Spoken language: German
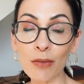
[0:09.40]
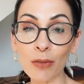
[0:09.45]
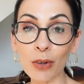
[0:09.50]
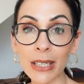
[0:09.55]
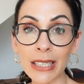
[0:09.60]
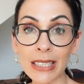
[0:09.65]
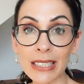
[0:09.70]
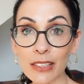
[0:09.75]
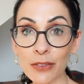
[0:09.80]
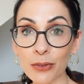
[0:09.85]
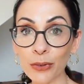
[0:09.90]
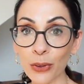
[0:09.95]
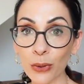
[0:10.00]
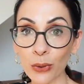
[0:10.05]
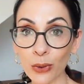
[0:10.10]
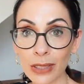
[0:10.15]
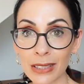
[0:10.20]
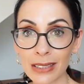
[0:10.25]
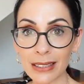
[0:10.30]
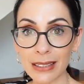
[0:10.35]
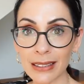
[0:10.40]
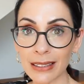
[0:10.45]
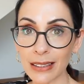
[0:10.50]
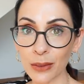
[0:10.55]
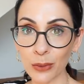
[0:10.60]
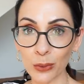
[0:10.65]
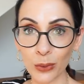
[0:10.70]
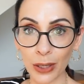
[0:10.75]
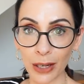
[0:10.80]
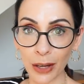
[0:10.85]
wohin es für uns in
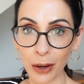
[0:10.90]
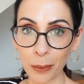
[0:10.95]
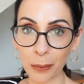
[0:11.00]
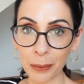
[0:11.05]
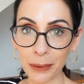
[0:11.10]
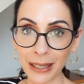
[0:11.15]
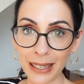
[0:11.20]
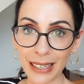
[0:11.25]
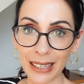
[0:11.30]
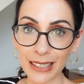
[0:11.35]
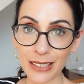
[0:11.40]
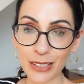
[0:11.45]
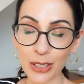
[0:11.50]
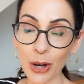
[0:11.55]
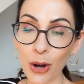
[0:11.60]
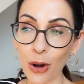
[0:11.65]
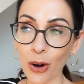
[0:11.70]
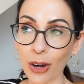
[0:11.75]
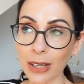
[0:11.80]
den Urlaub geht.